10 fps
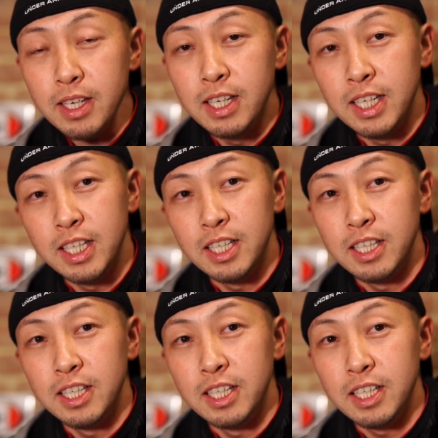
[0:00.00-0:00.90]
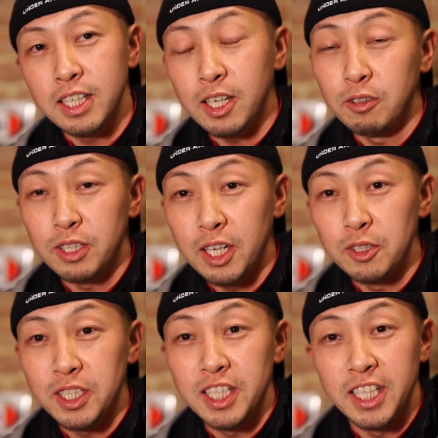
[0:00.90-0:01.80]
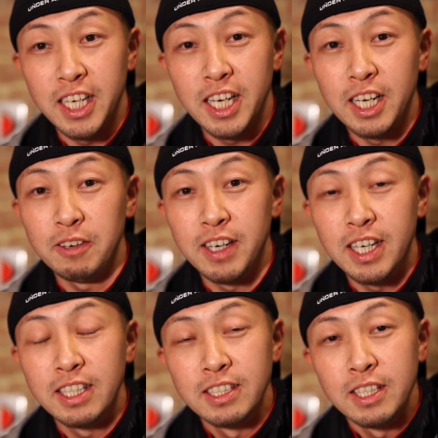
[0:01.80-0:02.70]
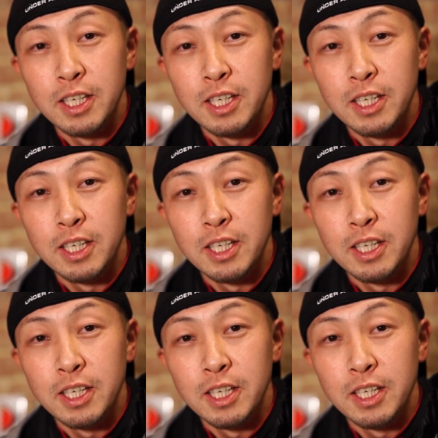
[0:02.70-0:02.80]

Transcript: あー結構楽しいね、あれは。